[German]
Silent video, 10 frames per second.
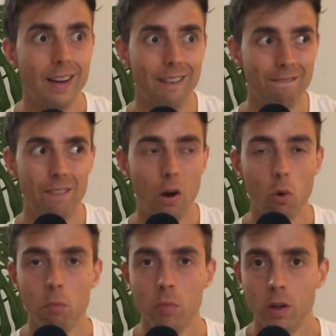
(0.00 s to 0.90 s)

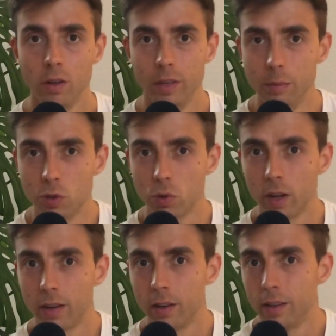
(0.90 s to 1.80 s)
warum nimmst du
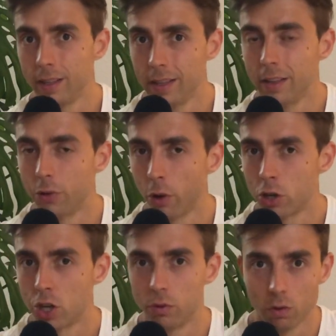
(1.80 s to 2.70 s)
dann hier in
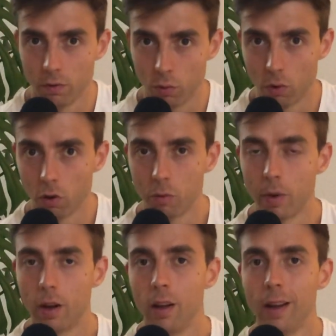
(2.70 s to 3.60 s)
Deutschland oder wo du auch
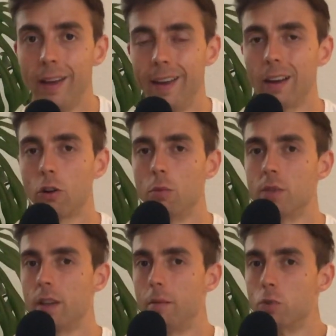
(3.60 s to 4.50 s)
immer
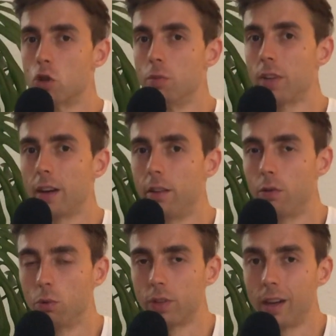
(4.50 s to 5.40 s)
herkommst an bestimmten
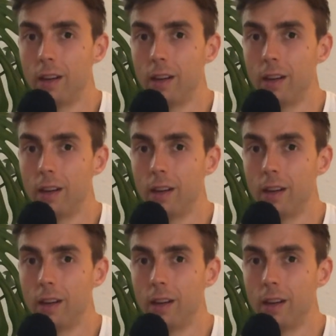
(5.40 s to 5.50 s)
Traditionen teil,